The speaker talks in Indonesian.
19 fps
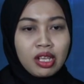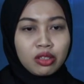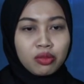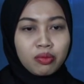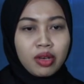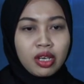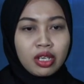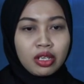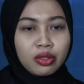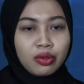
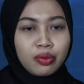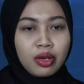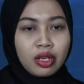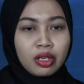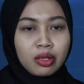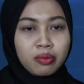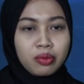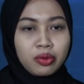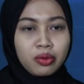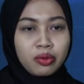Maret
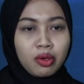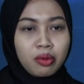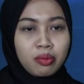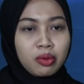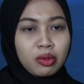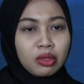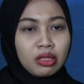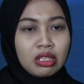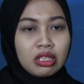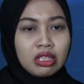
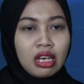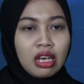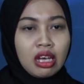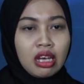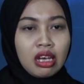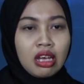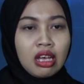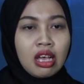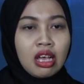2023.